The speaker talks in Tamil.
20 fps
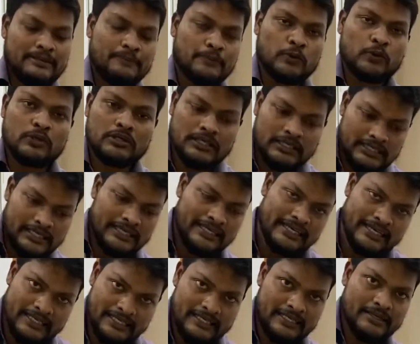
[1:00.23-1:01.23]
போட்டு
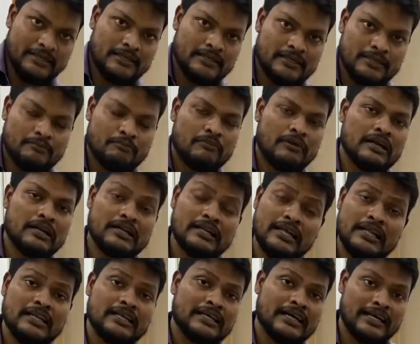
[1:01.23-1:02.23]
கட்டிடுங்க
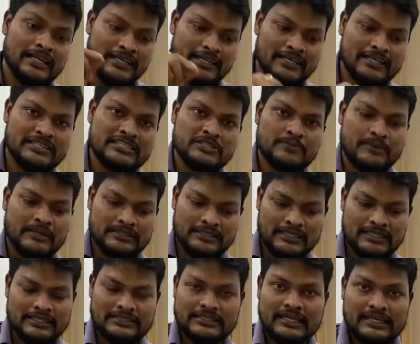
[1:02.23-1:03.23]
மறுநாள் காலையில் எரிஞ்சு பார்த்தா
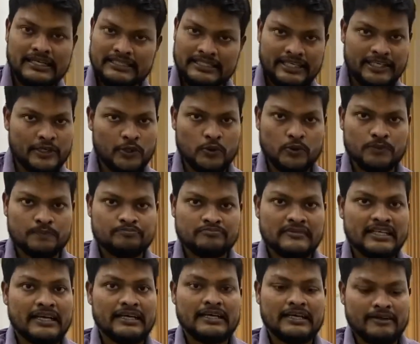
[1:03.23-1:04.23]
அதில் தண்ணி தேங்கியிருக்கும்
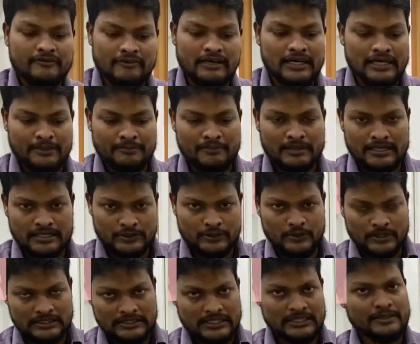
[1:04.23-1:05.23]
எங்கே வாழை
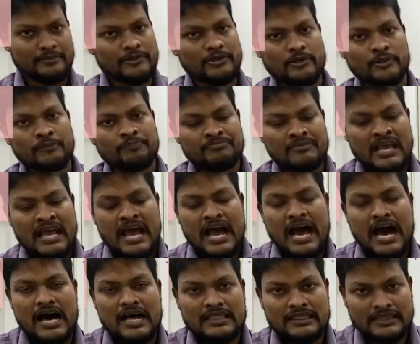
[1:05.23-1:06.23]
மரத்தோட தண்டு மட்டும்
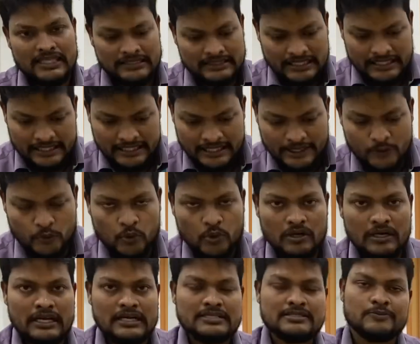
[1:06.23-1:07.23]
அந்த தண்ணியை ஒரு
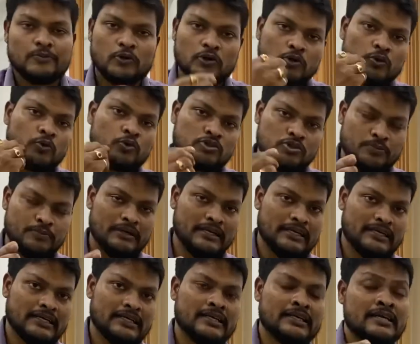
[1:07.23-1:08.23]
கிளாஸ் மட்டும் குடிச்சு
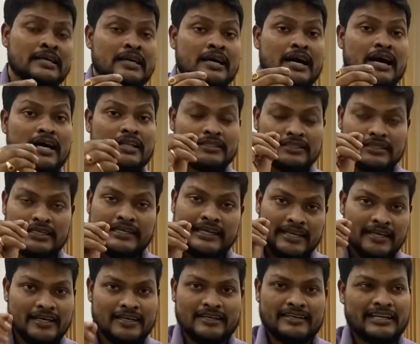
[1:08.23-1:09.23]
பாருங்க அதுதான்
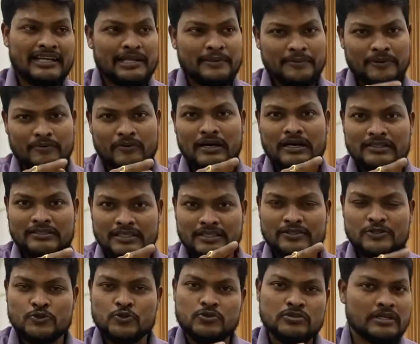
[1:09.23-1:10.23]
கிண்ணிக்கல் நிறைய பேர் வாழைத்தண்டு
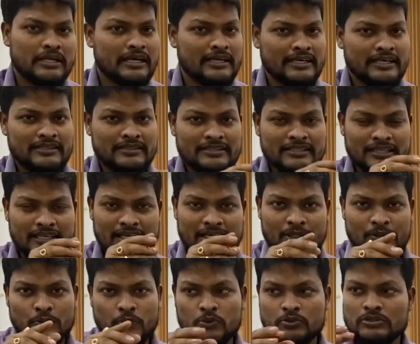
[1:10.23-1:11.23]
ஜூஸ் நிறைய எத்து
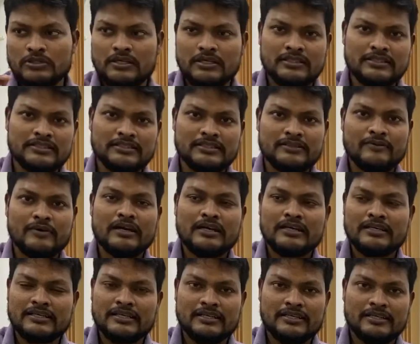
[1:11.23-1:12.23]
யாராவது ஒருத்தராவது இந்த
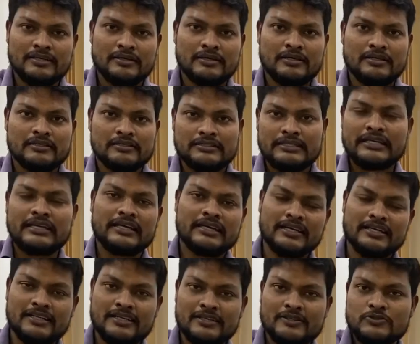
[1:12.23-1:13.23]
வாழைக்கல்
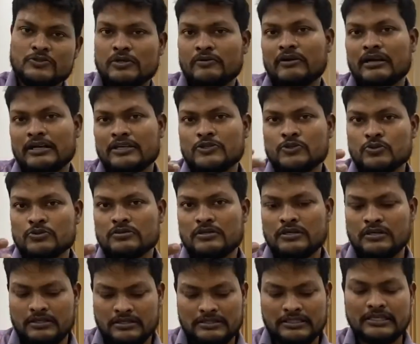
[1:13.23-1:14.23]
கிண்ணிக்கல் இருக்குன்னு சொல்லி வாழை ஜூஸ்
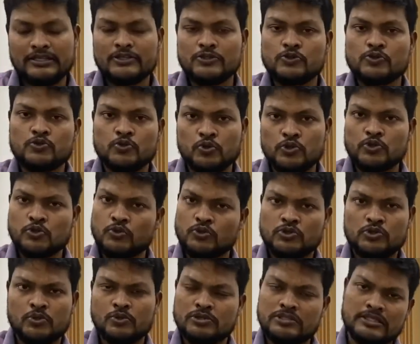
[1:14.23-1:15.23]
தண்டு ஜூஸ் குடிச்சு
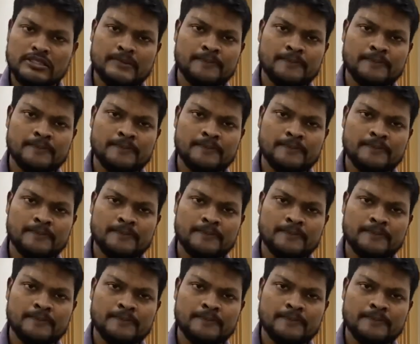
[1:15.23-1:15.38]
குடிச்சு குடிச்சு